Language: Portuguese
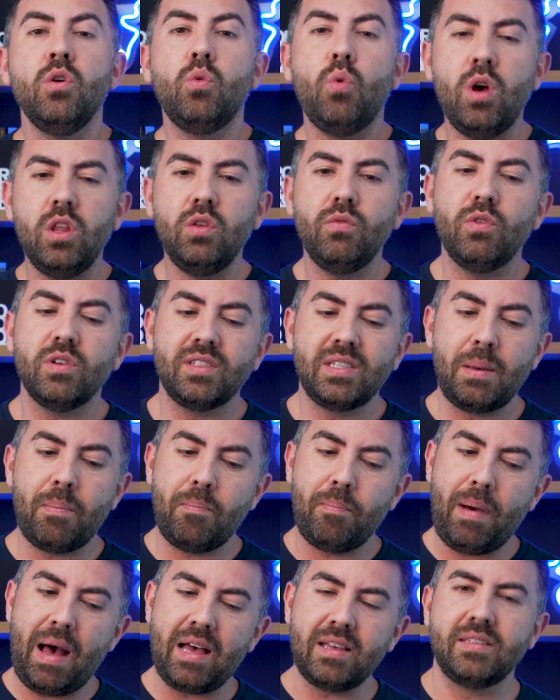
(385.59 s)
Quando você
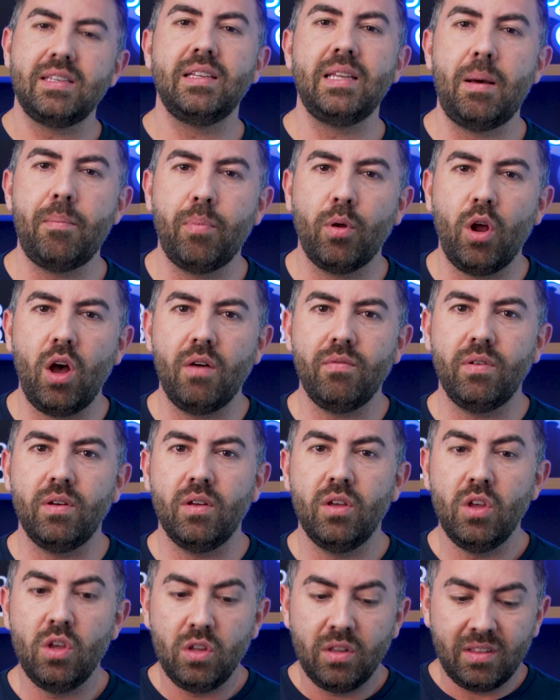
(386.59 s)
passa na
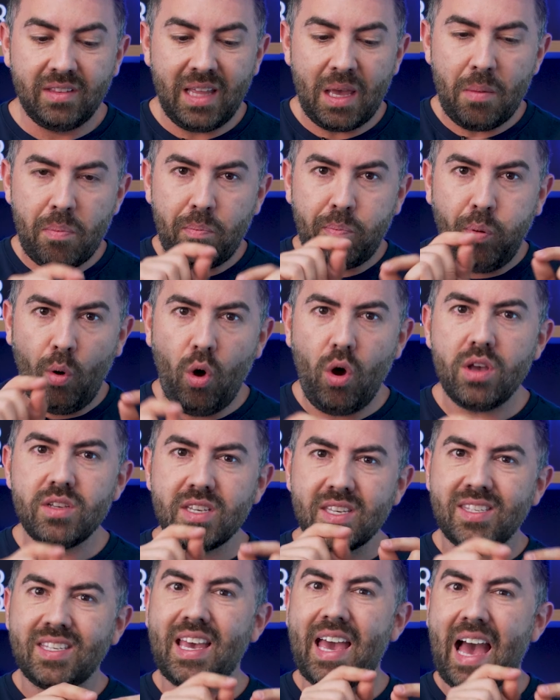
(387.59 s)
prova, depois
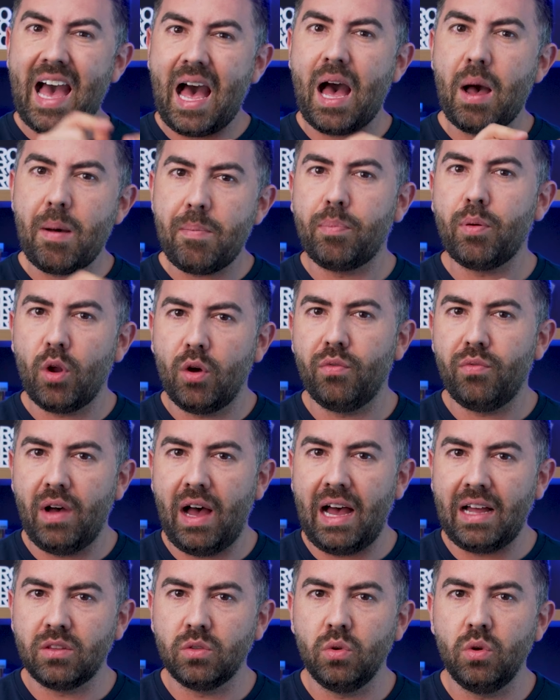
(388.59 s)
de ser
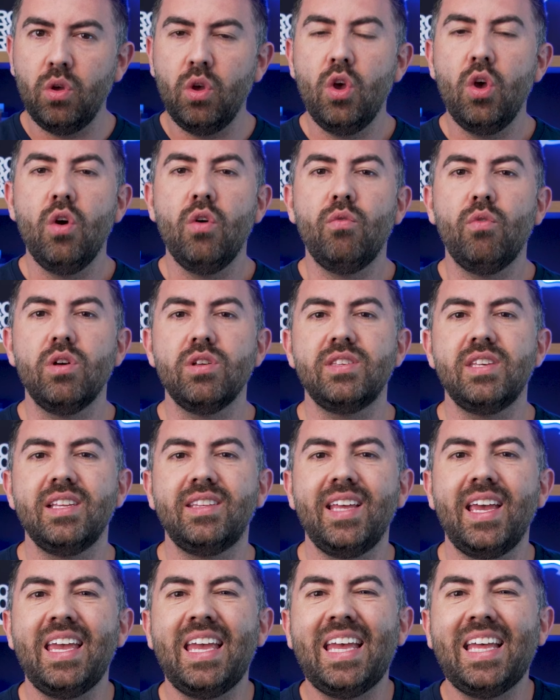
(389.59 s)
aprovado, você
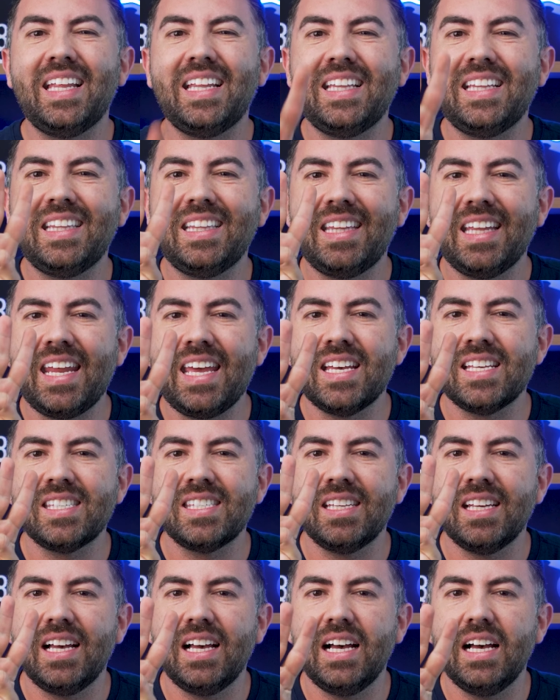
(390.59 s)
tem
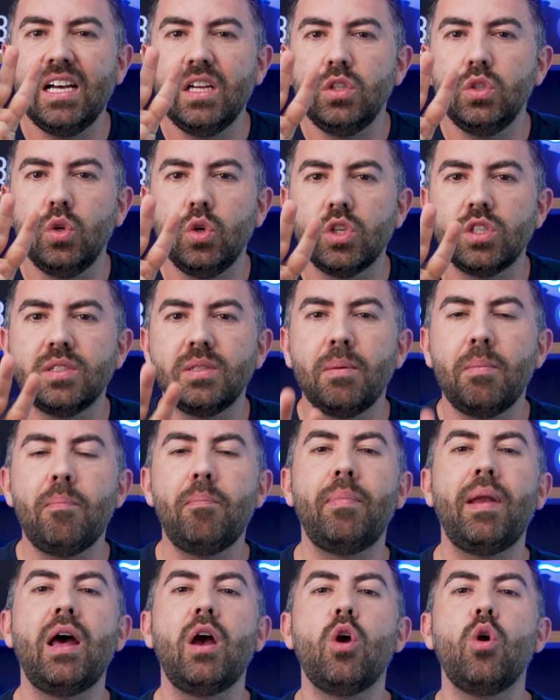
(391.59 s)
três anos
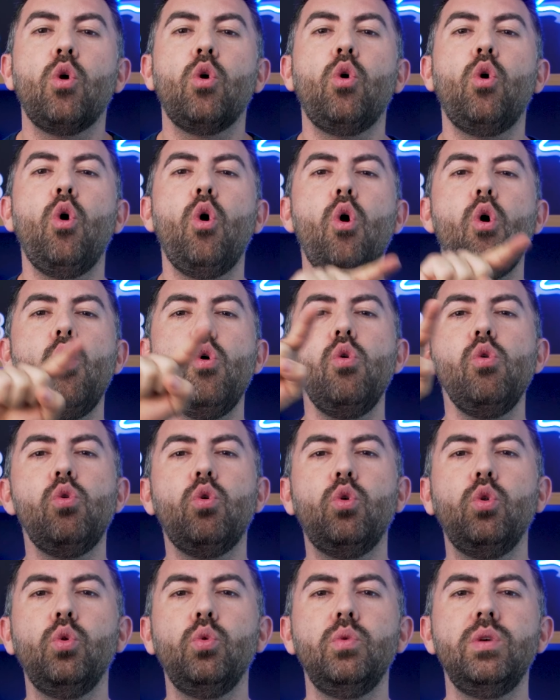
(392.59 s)
para
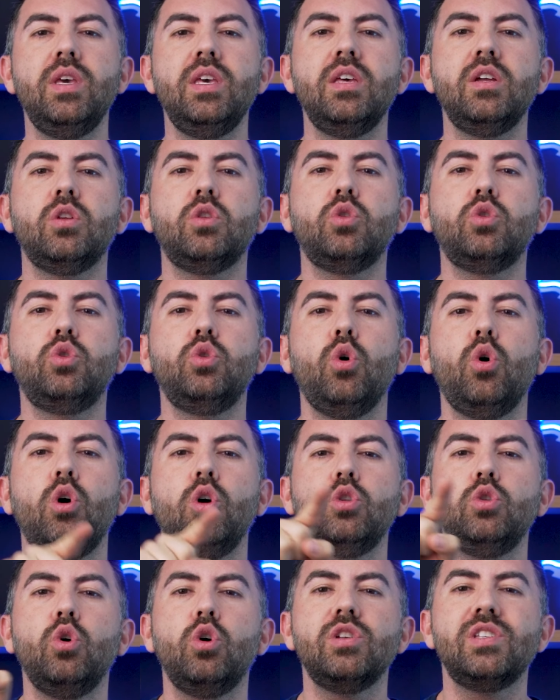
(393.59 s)
concluir
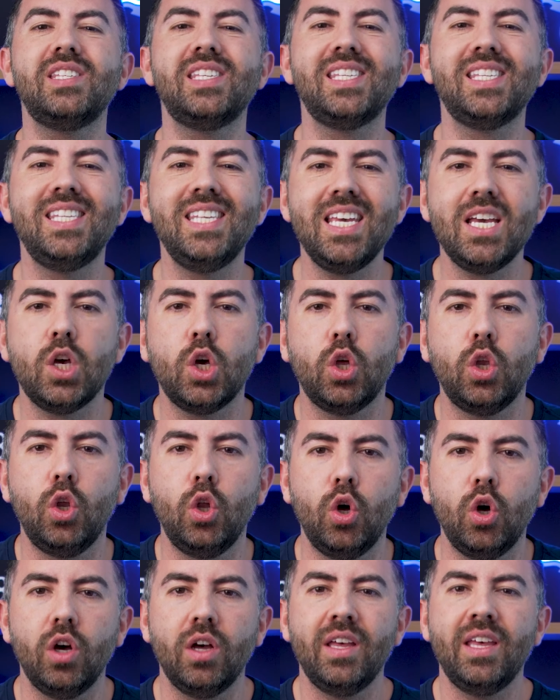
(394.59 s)
todo o
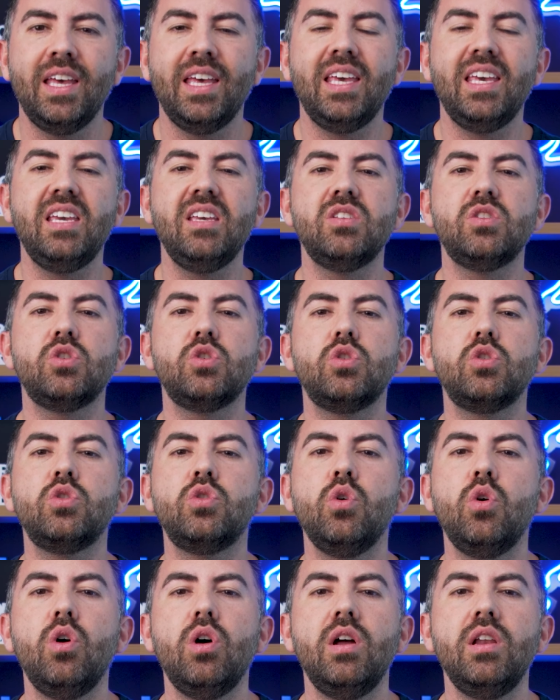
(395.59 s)
ciclo e
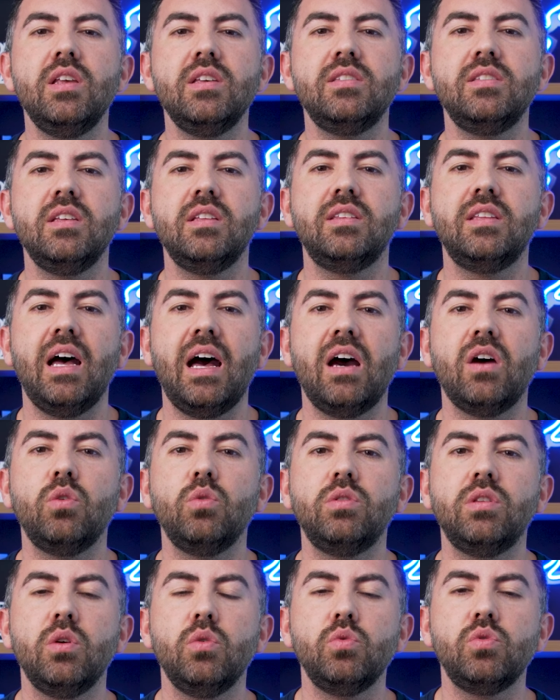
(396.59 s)
solicitar
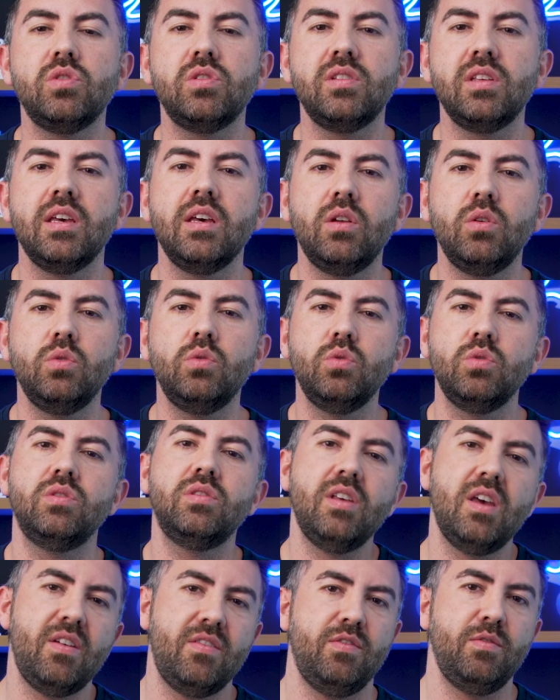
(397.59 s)
o teu selo do
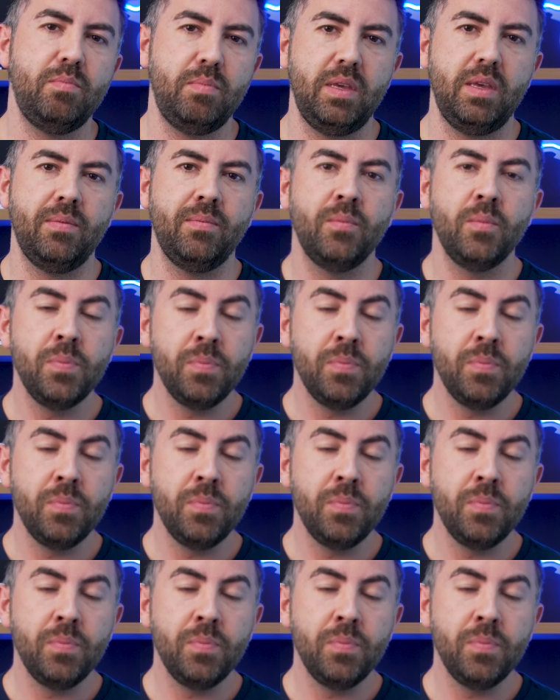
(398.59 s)
CFP.